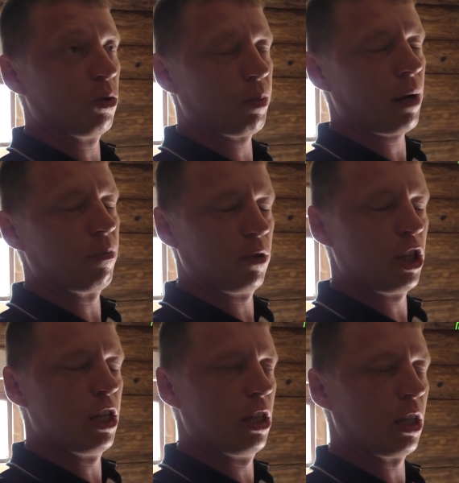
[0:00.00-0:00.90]
Ну, прям
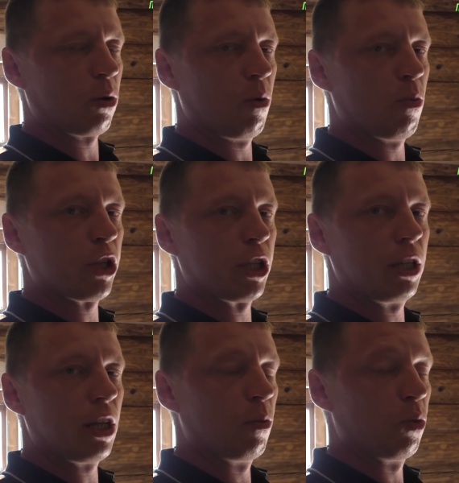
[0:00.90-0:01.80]
длинный такой
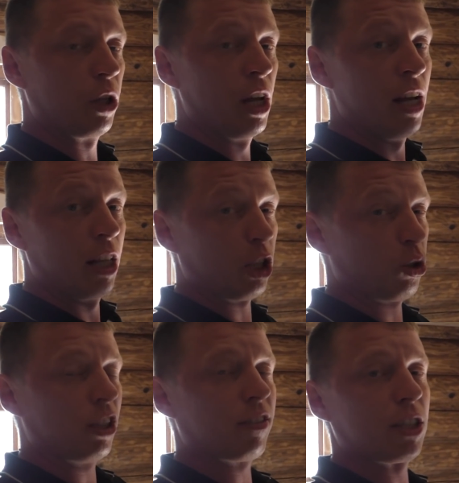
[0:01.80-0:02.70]
мощный день будет. Так
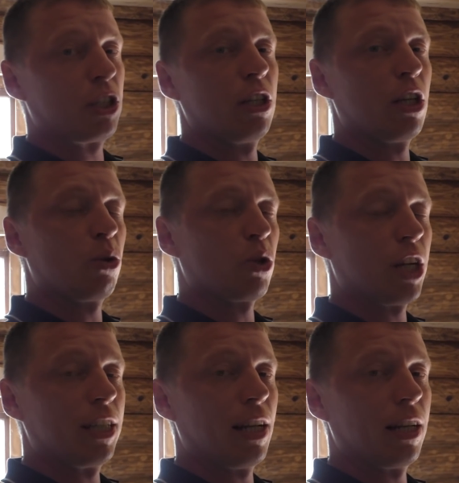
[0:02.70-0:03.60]
что завтрашний день
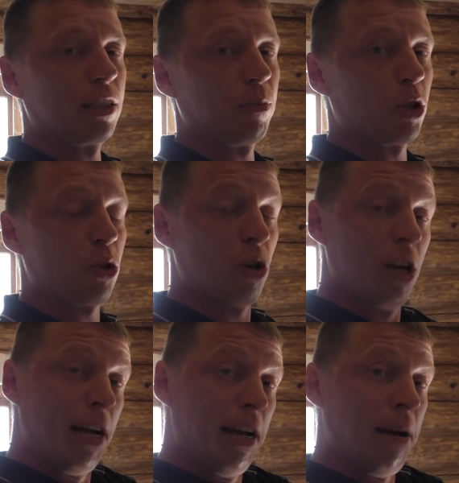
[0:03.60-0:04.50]
тоже отдельно
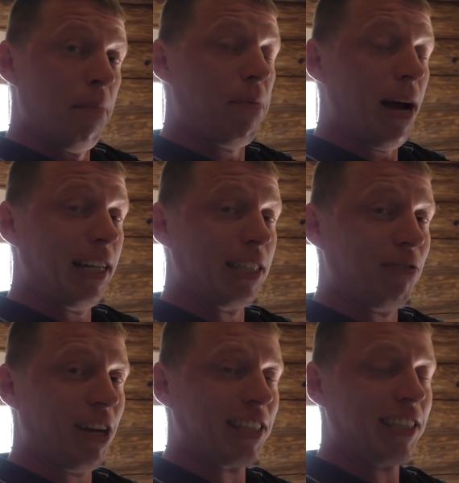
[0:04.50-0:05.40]
запишу. Палец
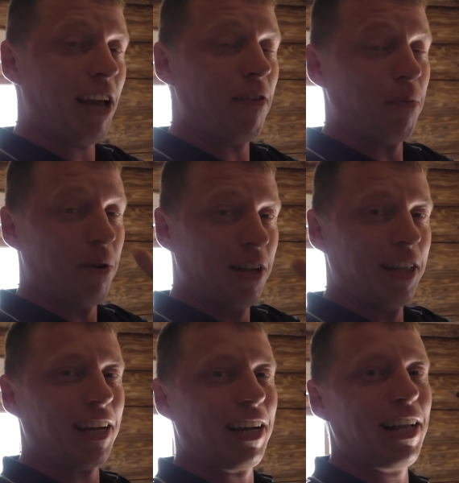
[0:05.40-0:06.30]
вверх ставим,
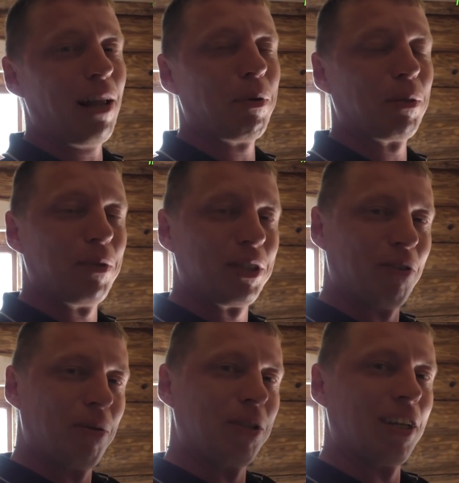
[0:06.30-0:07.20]
на канал
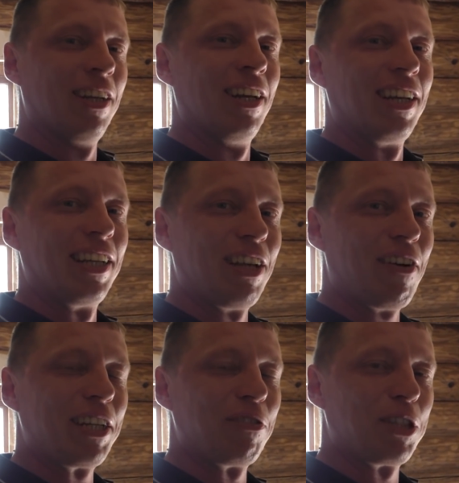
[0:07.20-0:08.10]
подписываемся. И
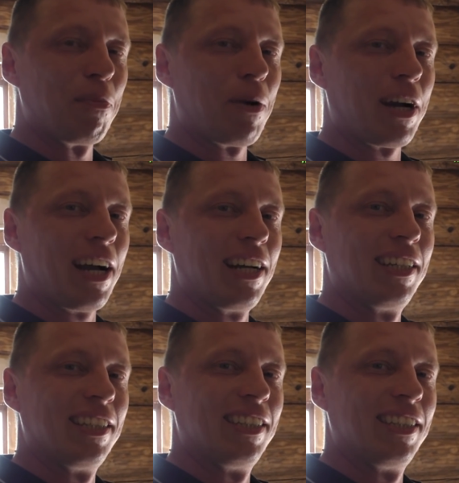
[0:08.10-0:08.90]
давайте всем пока.